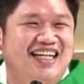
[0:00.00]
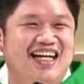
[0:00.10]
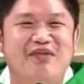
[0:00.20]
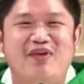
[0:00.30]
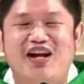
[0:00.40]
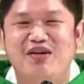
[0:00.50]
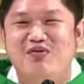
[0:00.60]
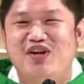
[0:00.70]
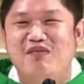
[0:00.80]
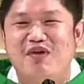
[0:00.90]
ya, para
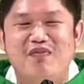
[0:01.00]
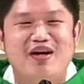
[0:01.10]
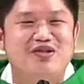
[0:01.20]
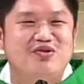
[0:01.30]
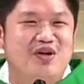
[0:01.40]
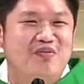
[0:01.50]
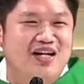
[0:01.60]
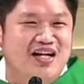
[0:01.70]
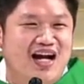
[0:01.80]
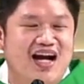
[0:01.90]
ibu dan bapak yang sudah
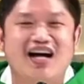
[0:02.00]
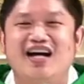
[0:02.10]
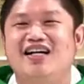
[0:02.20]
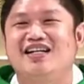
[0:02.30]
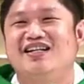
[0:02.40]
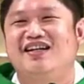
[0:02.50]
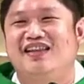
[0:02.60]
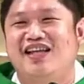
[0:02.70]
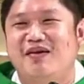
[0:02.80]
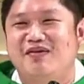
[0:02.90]
menikah,
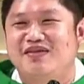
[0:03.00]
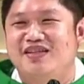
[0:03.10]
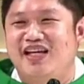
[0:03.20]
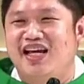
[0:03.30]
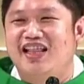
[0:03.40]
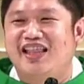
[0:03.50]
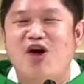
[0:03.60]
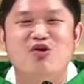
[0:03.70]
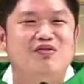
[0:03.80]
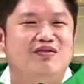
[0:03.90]
entah sekian
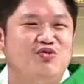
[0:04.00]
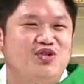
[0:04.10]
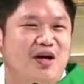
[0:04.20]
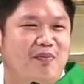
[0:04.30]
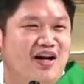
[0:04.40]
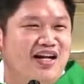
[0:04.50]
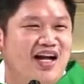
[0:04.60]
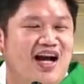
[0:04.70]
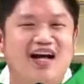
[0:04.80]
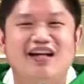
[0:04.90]
tahun usia
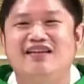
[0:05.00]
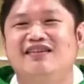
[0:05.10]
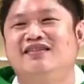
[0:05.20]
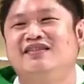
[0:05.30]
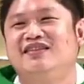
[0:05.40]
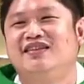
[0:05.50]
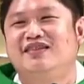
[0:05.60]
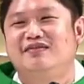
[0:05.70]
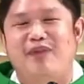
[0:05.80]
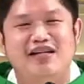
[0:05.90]
pernikahan,
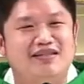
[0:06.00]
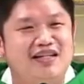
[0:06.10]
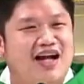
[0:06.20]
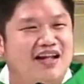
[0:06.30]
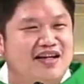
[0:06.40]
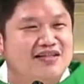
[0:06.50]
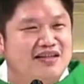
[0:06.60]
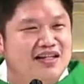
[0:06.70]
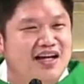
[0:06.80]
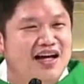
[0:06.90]
pasti kata
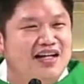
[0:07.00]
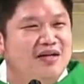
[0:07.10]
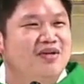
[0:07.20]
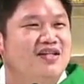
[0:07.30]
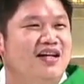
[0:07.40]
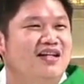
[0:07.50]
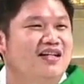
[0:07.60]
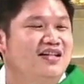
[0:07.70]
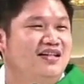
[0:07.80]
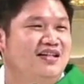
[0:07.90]
setia ini
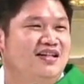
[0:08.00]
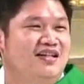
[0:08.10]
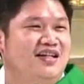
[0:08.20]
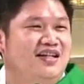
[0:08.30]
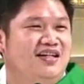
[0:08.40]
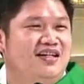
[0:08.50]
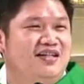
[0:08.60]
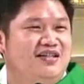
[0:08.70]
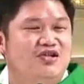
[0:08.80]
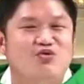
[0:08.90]
menjadi
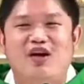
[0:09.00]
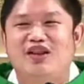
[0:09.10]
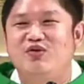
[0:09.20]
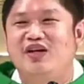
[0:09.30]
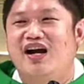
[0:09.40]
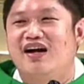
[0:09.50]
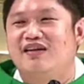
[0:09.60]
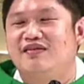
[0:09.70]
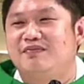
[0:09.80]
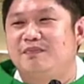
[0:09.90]
sesuatu
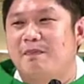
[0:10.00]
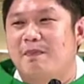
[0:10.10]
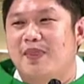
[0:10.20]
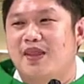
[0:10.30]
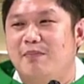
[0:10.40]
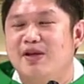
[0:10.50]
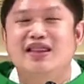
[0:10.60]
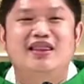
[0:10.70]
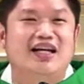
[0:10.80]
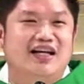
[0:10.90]
yang
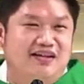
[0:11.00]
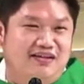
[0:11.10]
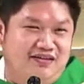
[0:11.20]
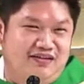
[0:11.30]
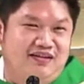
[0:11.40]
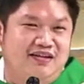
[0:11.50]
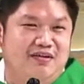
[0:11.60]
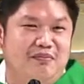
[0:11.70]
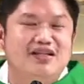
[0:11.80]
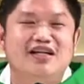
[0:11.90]
penting,
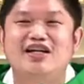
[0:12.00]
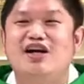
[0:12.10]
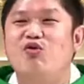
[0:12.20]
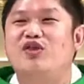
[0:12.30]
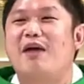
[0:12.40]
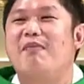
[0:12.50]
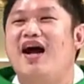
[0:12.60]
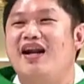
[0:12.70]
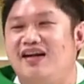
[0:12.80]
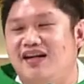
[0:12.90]
menjadi
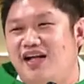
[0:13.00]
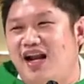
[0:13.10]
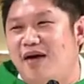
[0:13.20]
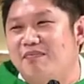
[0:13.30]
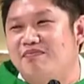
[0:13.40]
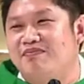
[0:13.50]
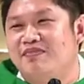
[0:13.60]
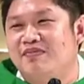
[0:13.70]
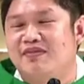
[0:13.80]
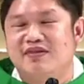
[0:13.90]
keutamaan di dalam
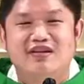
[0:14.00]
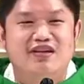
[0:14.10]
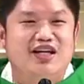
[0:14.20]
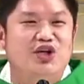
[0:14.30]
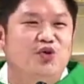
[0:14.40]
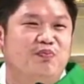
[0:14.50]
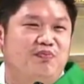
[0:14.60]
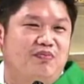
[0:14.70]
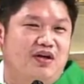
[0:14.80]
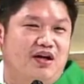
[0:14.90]
hidup
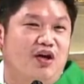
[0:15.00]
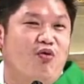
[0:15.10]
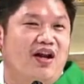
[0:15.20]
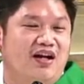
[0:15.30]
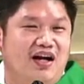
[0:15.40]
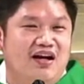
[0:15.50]
keluarga.